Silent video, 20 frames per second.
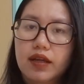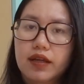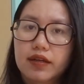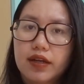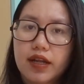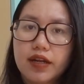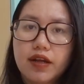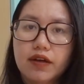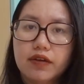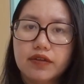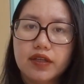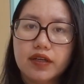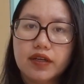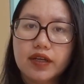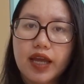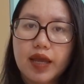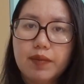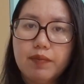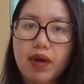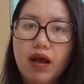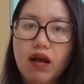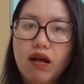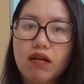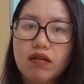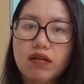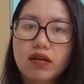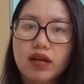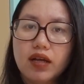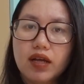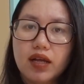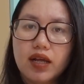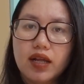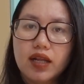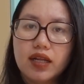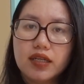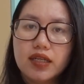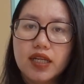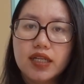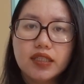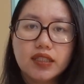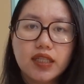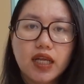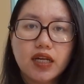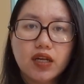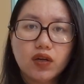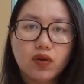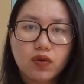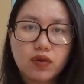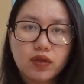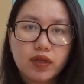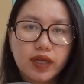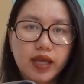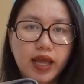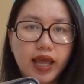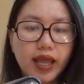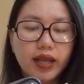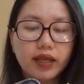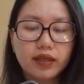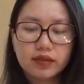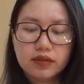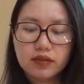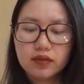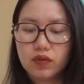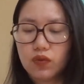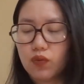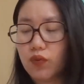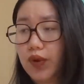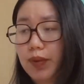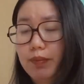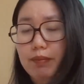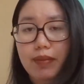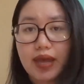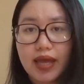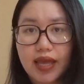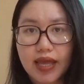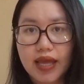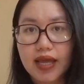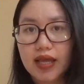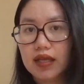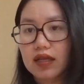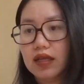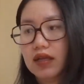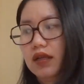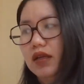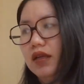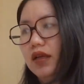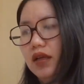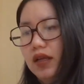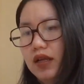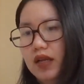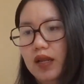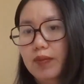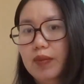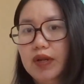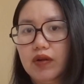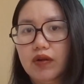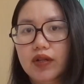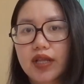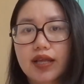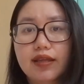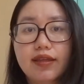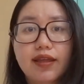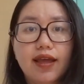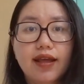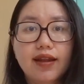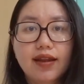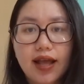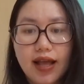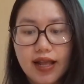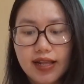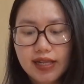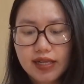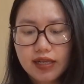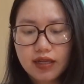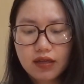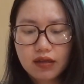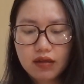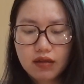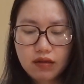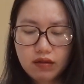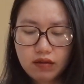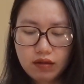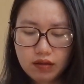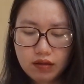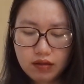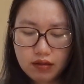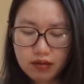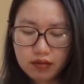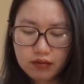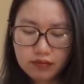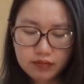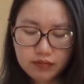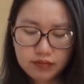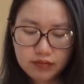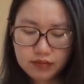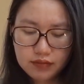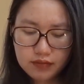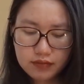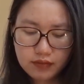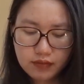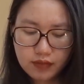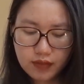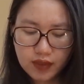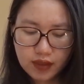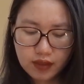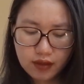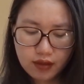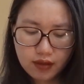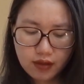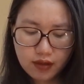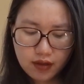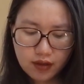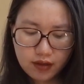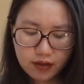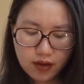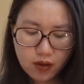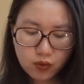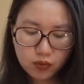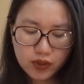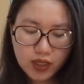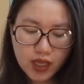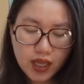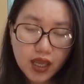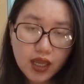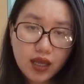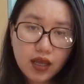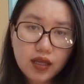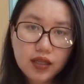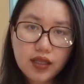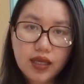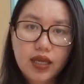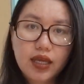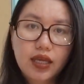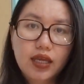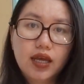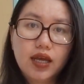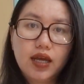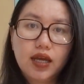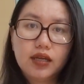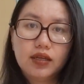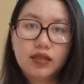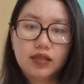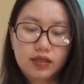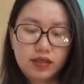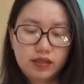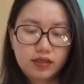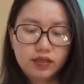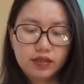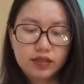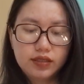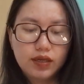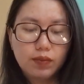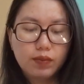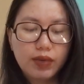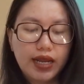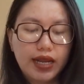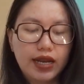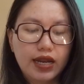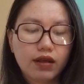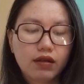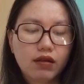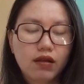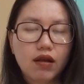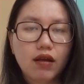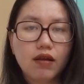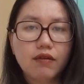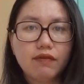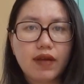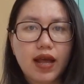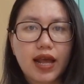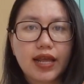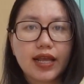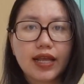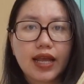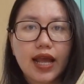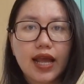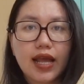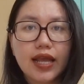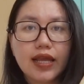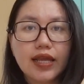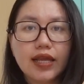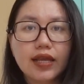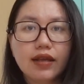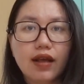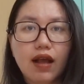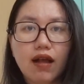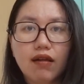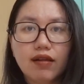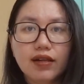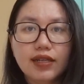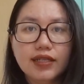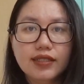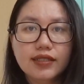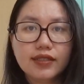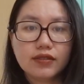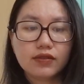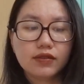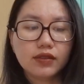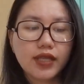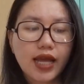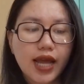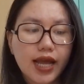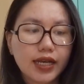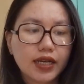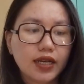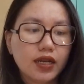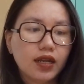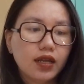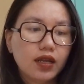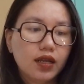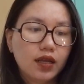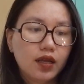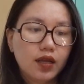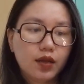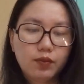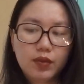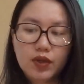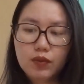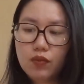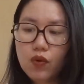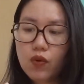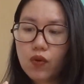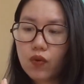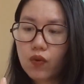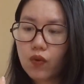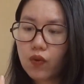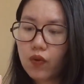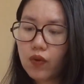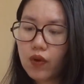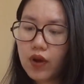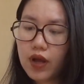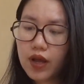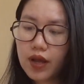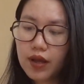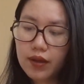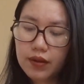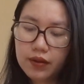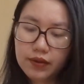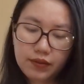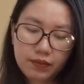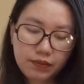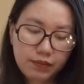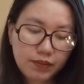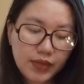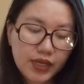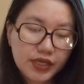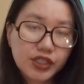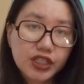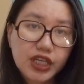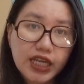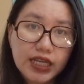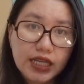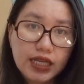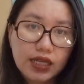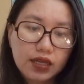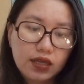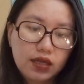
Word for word: để đựng những cái món linh tinh khác của em bé để mình có thể dễ lấy à, đầu tiên thì à, trong này là có vài cái gói sữa thanh mình mua của à, Meiji